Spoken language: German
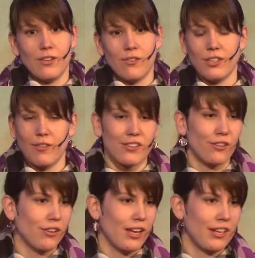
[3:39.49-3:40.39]
Und ich weiß auch
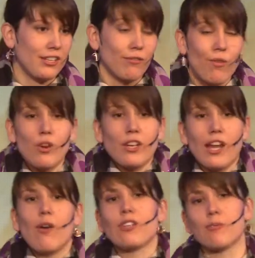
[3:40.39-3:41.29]
noch gar nicht, wo
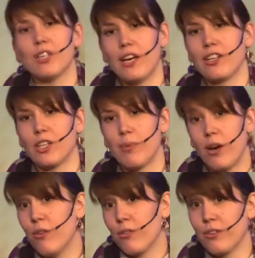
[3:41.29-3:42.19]
genau es mich eigentlich
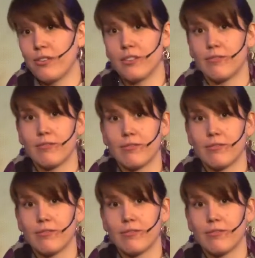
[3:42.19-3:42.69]
brauchen könnte.